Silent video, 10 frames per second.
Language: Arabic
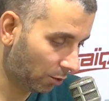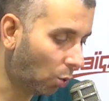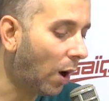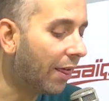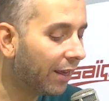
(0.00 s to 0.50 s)

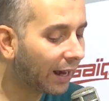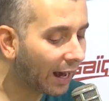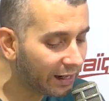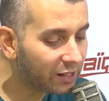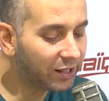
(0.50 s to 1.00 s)
وهذاك
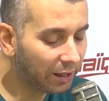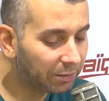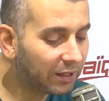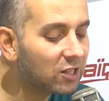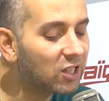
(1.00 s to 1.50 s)
علاش تحب
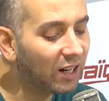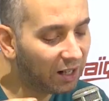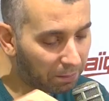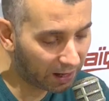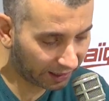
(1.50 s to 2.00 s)
تلجا
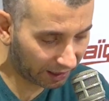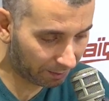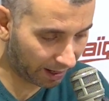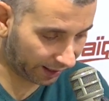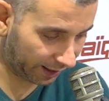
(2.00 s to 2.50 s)
للبنك
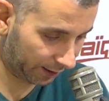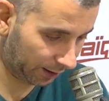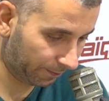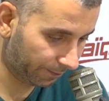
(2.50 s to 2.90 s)
المركزي